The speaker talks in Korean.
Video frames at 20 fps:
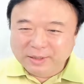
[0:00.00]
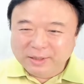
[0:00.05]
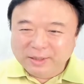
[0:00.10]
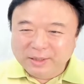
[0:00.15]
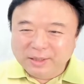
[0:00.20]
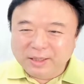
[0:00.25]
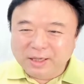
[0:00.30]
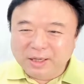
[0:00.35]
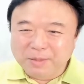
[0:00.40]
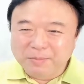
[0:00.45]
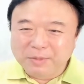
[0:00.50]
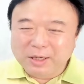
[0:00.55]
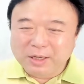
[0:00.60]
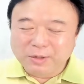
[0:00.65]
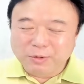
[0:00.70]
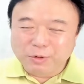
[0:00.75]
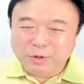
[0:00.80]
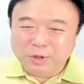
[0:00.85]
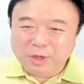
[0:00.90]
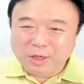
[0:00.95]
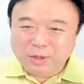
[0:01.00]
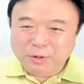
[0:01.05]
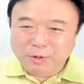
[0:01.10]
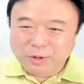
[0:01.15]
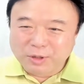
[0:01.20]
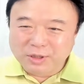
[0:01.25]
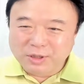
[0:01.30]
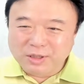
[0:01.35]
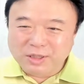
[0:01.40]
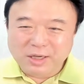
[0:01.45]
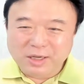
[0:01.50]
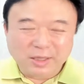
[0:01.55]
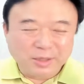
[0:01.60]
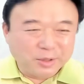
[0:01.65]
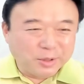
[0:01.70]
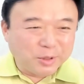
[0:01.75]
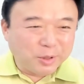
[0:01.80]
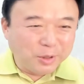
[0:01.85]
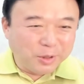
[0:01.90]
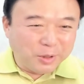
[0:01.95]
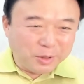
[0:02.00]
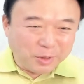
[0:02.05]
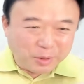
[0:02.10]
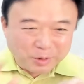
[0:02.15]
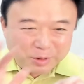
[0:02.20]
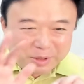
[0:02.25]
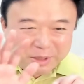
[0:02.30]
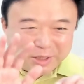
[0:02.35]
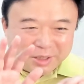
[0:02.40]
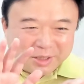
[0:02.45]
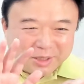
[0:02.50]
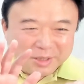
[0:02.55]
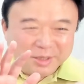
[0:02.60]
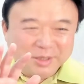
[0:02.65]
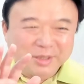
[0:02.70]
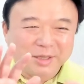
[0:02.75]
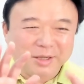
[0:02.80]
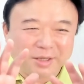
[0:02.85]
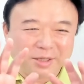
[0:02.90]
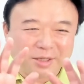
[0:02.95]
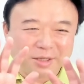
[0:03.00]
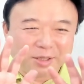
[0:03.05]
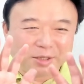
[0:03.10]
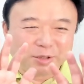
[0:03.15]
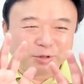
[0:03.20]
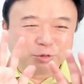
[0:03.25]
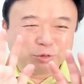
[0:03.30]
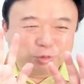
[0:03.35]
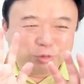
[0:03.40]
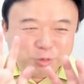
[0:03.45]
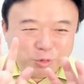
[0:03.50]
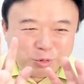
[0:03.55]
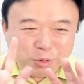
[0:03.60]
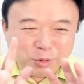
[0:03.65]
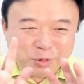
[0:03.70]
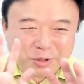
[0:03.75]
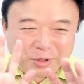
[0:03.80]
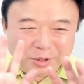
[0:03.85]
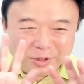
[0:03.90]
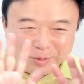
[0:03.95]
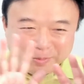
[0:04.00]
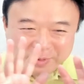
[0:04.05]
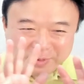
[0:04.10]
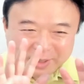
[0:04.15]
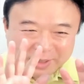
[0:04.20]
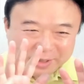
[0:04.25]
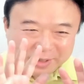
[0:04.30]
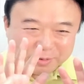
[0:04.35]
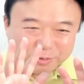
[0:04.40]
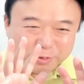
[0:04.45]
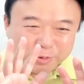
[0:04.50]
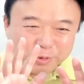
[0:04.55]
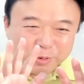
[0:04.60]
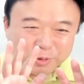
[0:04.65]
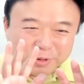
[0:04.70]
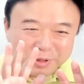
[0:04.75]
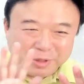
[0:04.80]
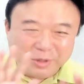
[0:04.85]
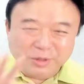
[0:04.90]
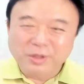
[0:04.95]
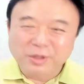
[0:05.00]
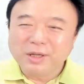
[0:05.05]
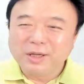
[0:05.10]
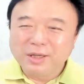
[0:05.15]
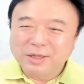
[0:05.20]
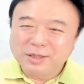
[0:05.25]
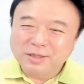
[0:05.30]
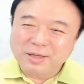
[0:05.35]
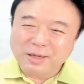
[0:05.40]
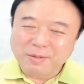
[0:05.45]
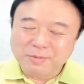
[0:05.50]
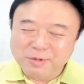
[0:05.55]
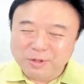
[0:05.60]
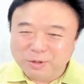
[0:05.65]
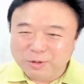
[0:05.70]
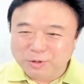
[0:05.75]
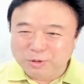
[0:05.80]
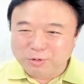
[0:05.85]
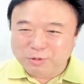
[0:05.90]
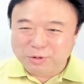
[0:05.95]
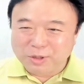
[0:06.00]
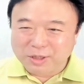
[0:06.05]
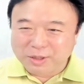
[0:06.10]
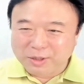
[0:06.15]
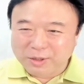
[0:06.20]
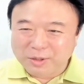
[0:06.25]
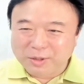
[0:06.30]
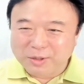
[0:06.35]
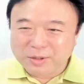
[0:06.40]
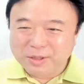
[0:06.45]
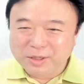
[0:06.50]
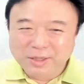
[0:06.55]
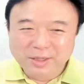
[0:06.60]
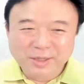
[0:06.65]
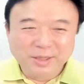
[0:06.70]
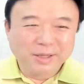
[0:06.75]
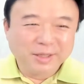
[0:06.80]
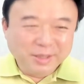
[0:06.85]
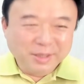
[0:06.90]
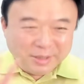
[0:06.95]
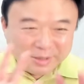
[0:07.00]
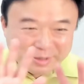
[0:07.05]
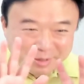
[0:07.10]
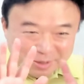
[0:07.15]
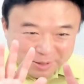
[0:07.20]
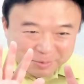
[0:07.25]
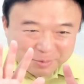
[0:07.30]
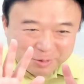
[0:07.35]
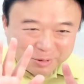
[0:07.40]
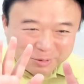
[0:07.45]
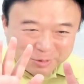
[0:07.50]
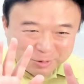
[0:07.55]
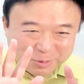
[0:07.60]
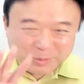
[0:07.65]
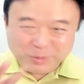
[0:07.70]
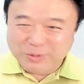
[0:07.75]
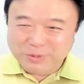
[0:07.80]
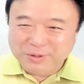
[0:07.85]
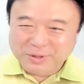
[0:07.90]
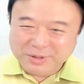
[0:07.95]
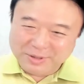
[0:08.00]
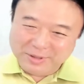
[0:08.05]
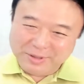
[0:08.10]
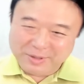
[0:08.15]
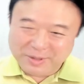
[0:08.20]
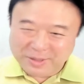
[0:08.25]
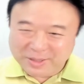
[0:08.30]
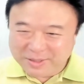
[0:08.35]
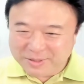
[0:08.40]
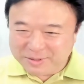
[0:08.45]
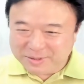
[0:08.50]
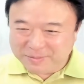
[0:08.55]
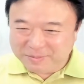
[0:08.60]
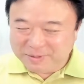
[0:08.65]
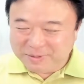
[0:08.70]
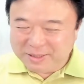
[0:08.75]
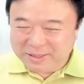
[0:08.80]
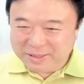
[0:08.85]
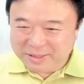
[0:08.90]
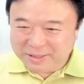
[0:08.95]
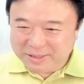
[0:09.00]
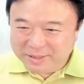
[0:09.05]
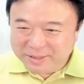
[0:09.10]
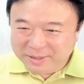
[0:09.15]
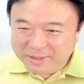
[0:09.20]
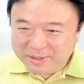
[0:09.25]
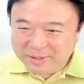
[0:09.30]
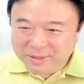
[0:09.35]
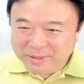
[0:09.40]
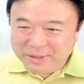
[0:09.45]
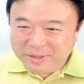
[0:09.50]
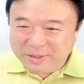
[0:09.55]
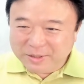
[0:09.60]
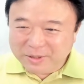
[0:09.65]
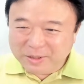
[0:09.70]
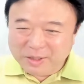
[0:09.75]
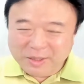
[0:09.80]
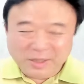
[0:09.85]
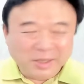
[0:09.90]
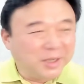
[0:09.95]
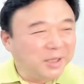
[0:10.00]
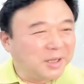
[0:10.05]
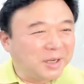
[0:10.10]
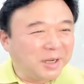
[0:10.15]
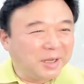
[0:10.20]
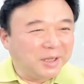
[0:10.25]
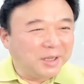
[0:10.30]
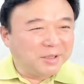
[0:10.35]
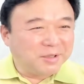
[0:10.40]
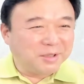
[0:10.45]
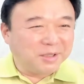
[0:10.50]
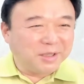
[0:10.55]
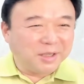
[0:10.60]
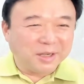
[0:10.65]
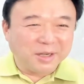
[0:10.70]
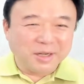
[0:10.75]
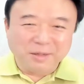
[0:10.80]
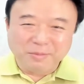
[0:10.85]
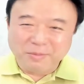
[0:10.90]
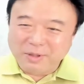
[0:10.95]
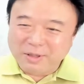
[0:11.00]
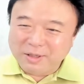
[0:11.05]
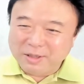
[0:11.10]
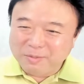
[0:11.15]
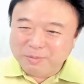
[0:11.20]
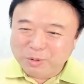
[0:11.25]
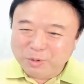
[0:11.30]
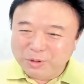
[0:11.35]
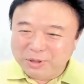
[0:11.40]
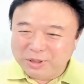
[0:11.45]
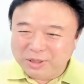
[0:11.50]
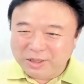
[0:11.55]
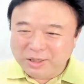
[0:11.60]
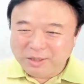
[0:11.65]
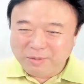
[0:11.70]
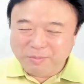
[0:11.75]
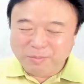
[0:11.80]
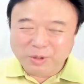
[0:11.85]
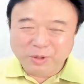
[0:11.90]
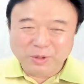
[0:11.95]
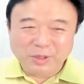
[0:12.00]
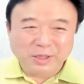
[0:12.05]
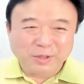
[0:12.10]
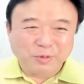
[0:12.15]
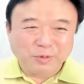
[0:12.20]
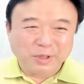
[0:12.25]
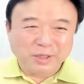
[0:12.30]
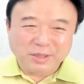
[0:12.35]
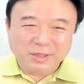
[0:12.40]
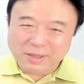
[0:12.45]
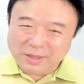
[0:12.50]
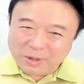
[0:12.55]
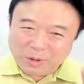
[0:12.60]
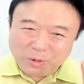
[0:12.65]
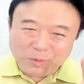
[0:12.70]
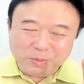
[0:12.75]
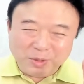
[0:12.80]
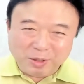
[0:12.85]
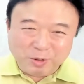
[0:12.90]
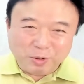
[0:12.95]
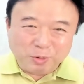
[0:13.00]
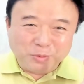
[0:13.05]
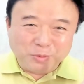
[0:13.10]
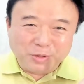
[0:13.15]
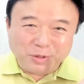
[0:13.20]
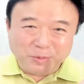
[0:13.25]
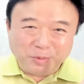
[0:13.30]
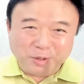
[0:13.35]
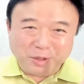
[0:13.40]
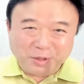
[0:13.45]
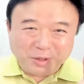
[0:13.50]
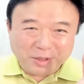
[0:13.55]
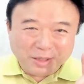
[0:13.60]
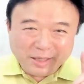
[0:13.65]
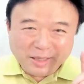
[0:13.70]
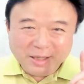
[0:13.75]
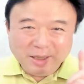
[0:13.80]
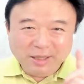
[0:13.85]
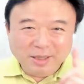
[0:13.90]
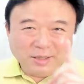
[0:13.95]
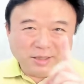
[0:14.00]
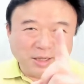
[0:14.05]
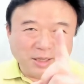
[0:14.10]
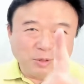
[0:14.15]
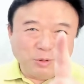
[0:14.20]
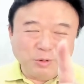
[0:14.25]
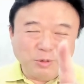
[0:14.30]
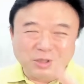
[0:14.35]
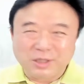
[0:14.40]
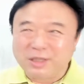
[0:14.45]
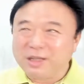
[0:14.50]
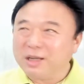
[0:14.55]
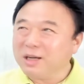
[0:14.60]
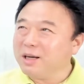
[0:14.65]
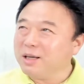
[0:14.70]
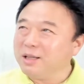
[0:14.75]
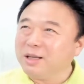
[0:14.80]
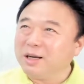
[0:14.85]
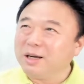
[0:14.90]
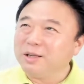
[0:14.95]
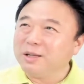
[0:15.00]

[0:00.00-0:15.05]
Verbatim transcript: 김대균 학원은 지하철 어디? 아, 9호선입니다. 9호선 예, 삼성중앙역 7번 출구 이렇게 있어요. 여기 길가에 있으니까 아마 보시기 편할 거예요. 신경만 좀 쓰면 차로 지나가다가도